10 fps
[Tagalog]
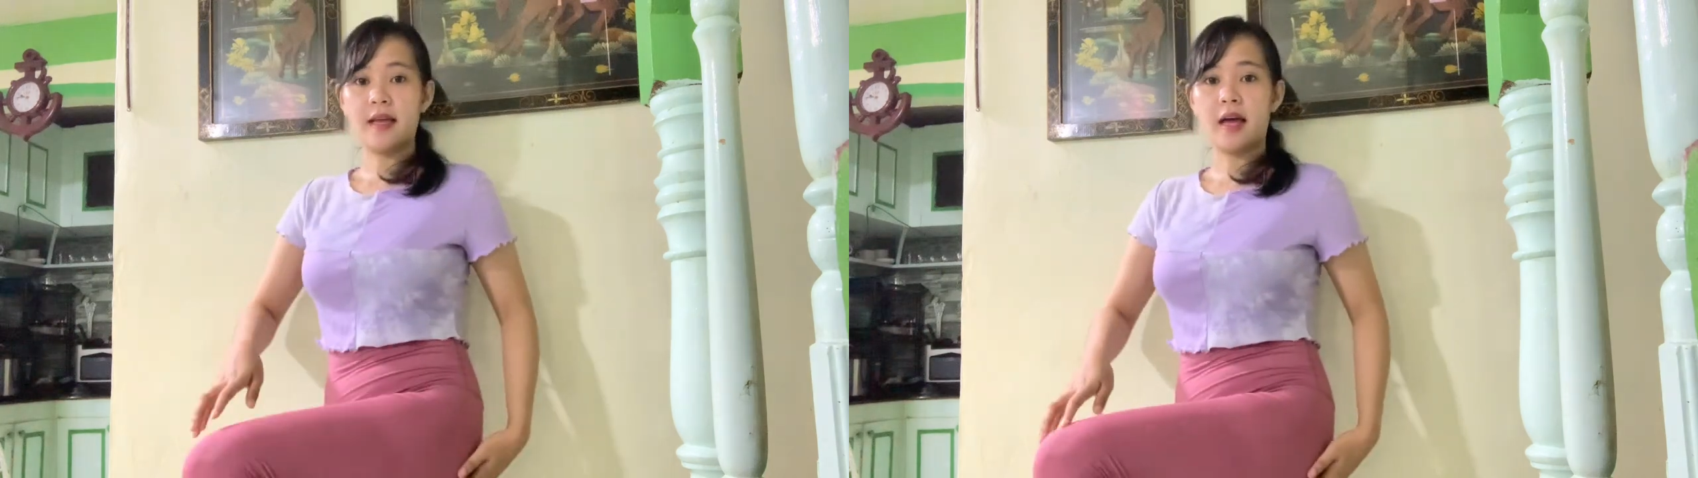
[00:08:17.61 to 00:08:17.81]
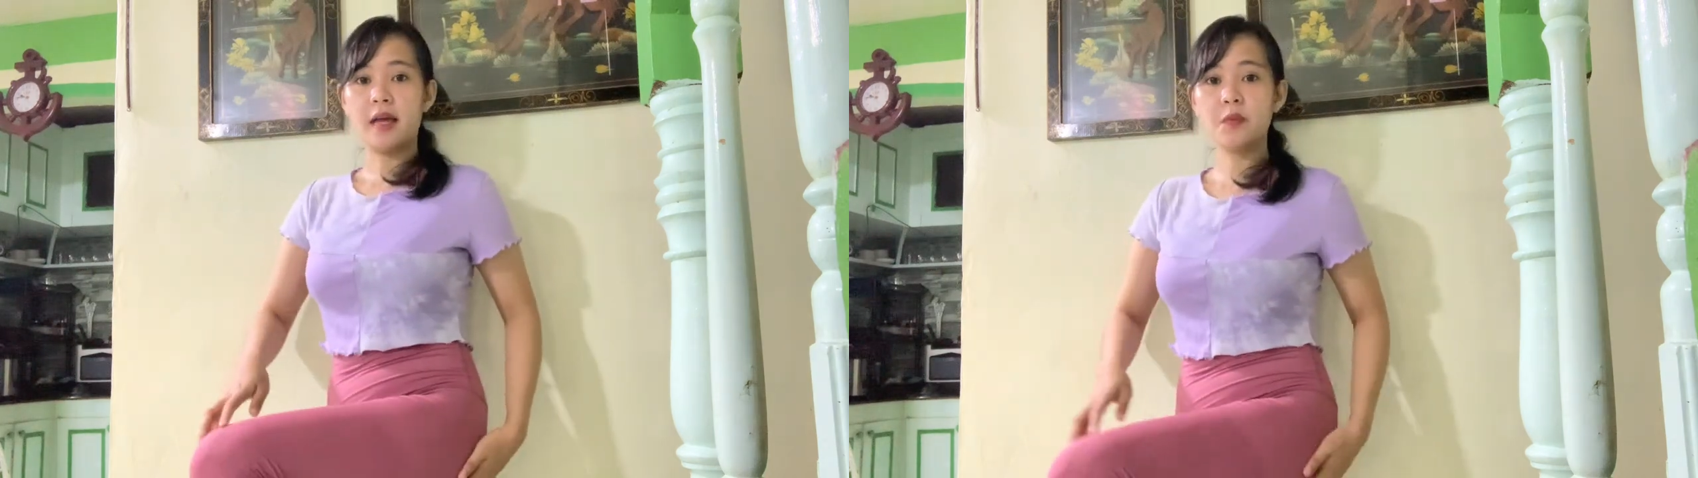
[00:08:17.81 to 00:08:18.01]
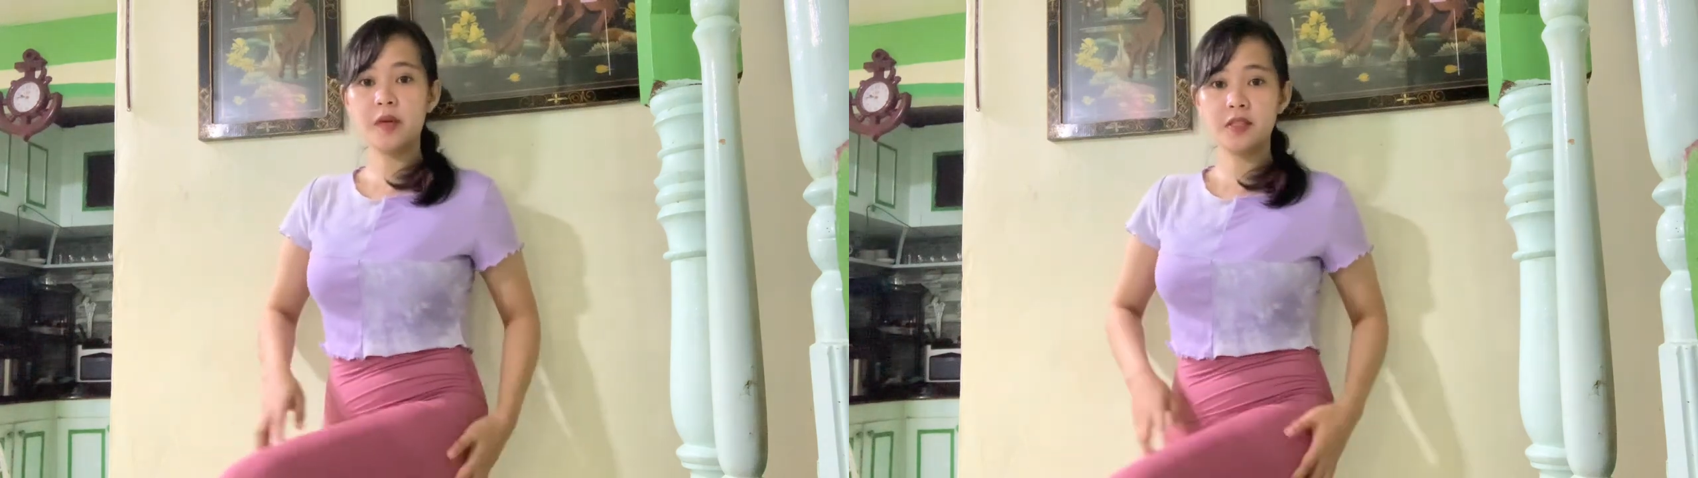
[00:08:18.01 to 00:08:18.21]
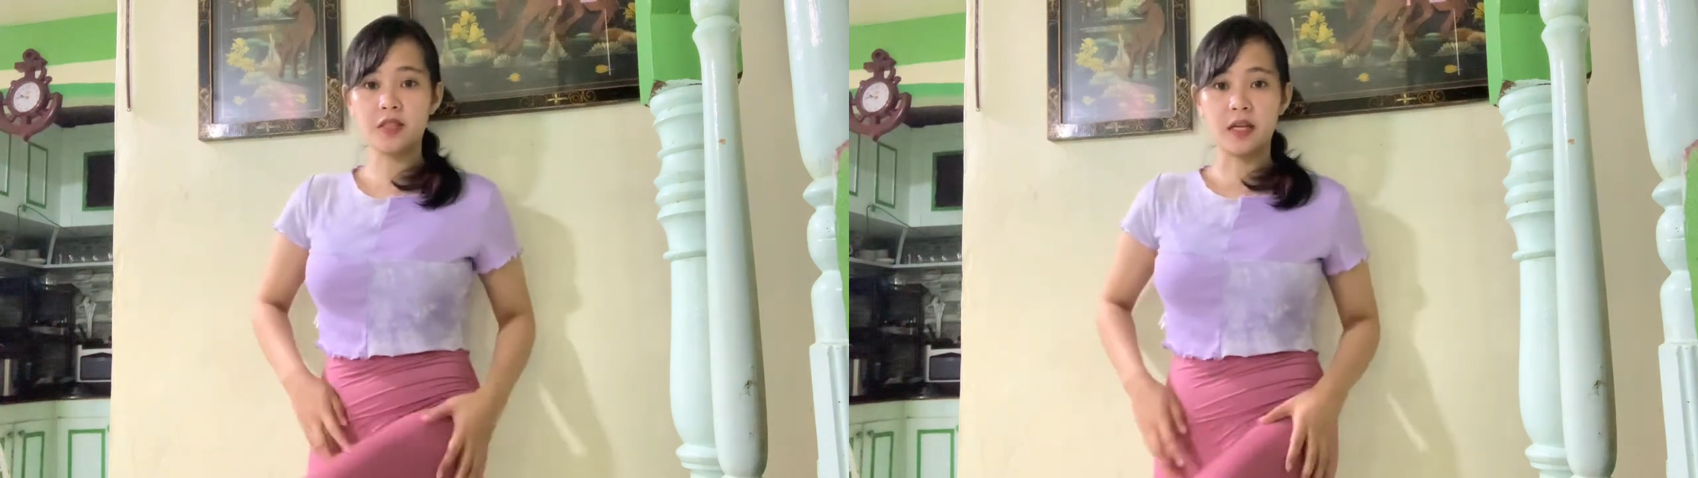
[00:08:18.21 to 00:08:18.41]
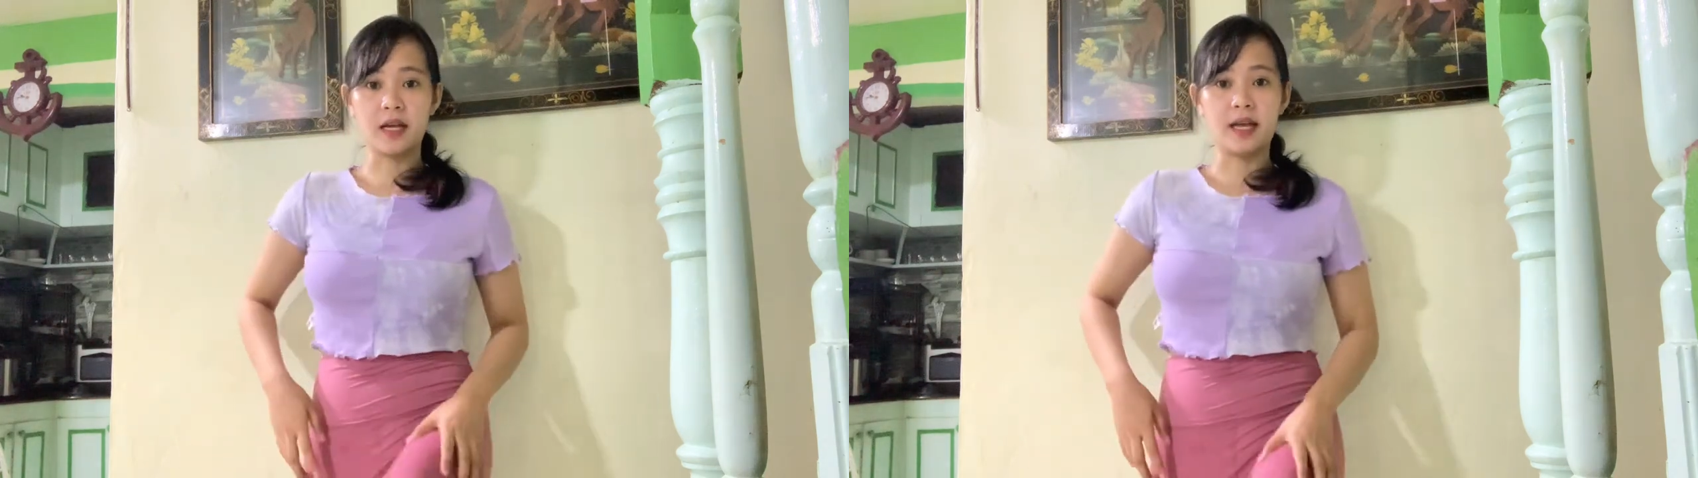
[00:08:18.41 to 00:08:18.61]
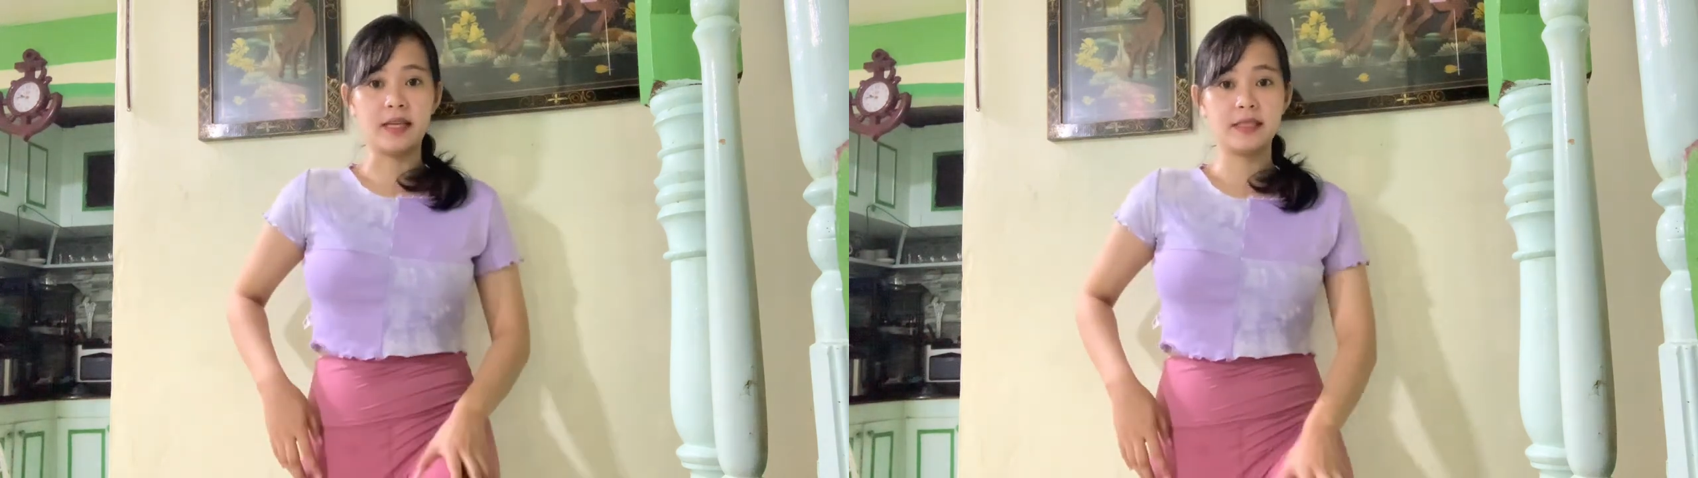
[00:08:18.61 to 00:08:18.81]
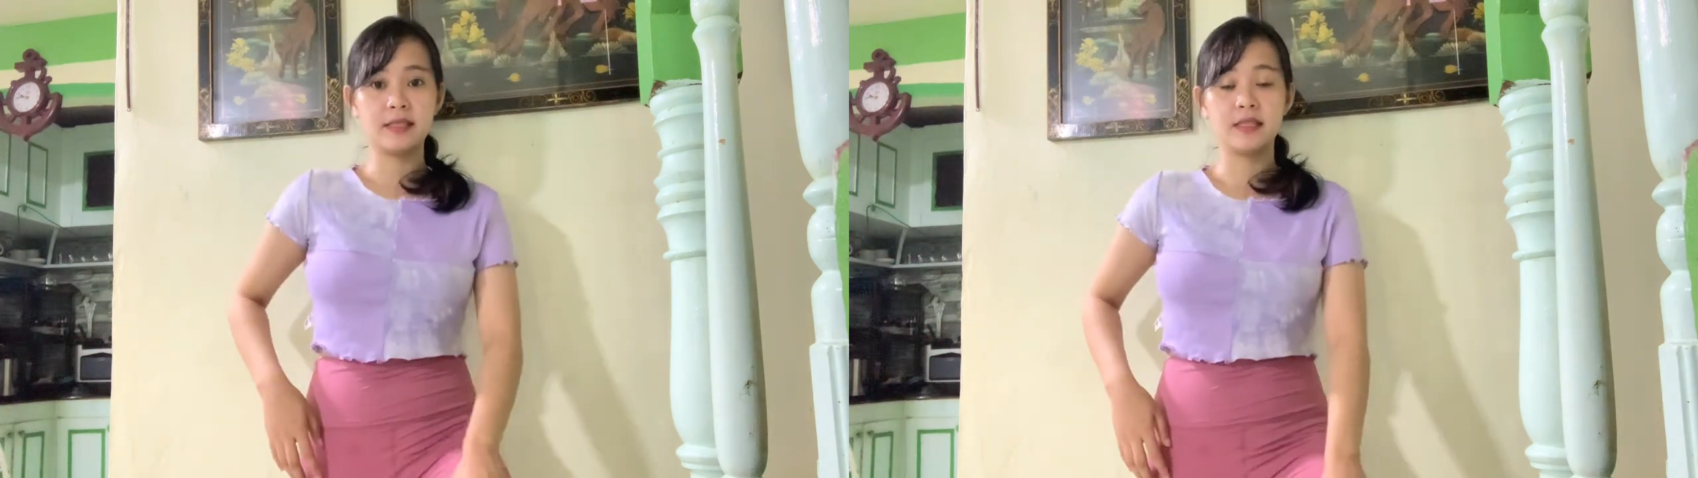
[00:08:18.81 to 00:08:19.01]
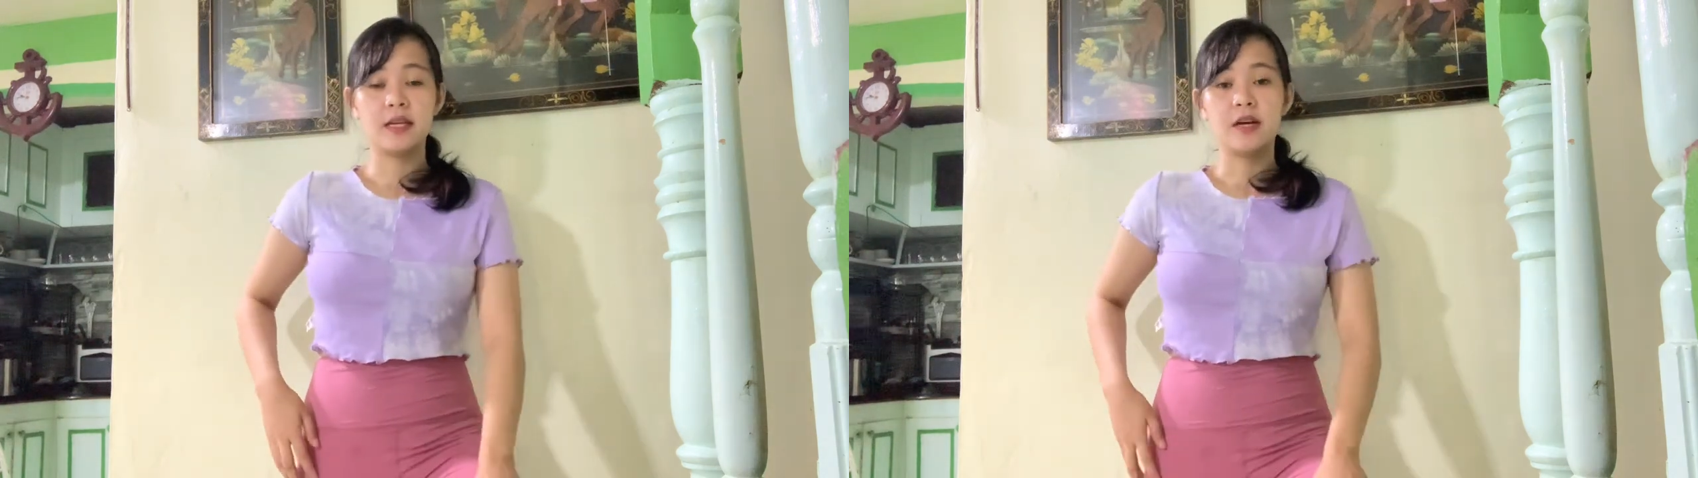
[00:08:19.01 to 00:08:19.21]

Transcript: high waist siya guys.